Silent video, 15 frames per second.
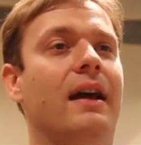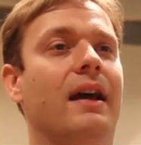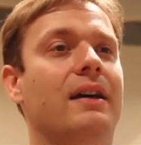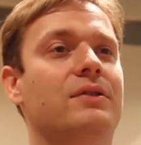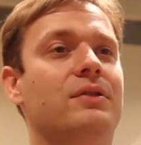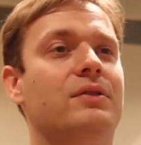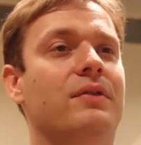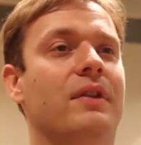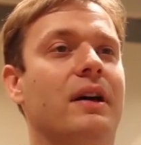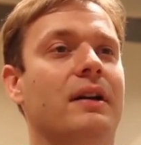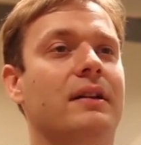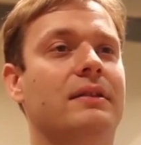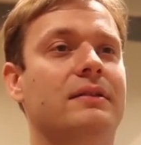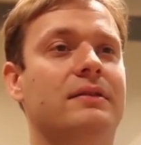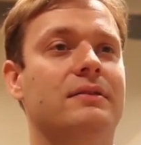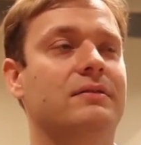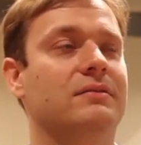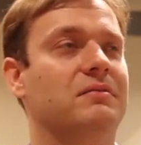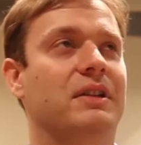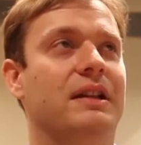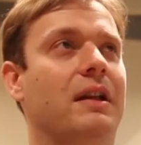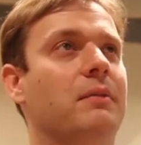Also es war,
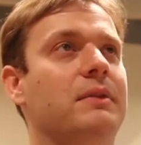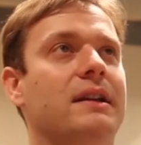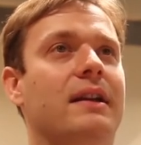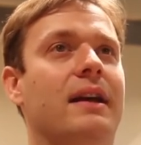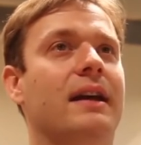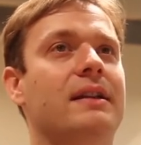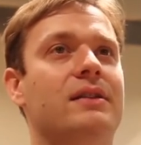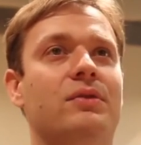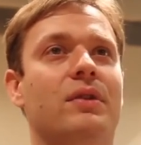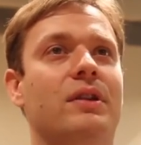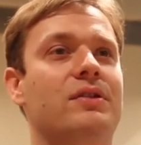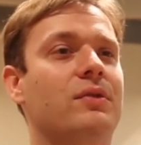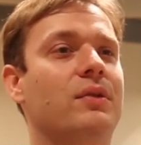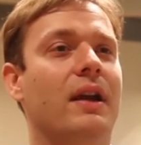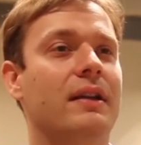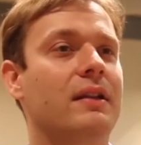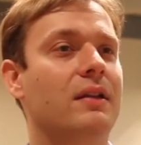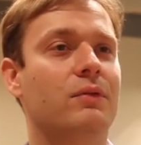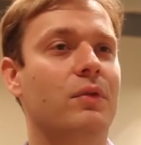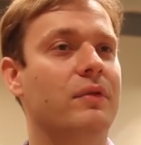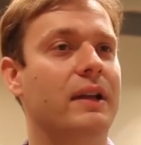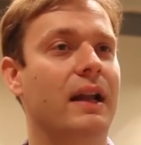ich kann mich an keine Situation
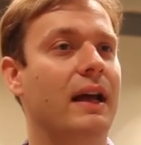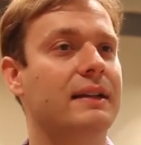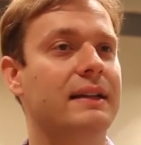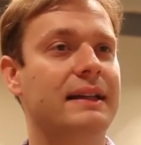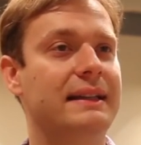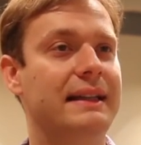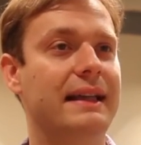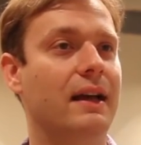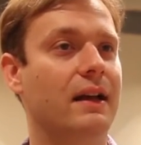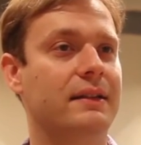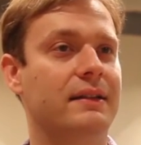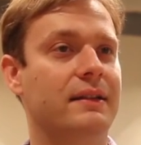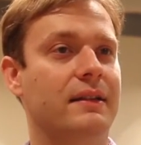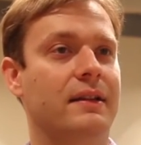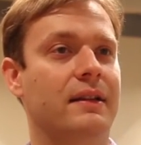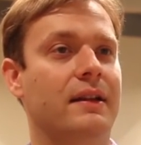erinnern, wo wir eine andere Idee hatten.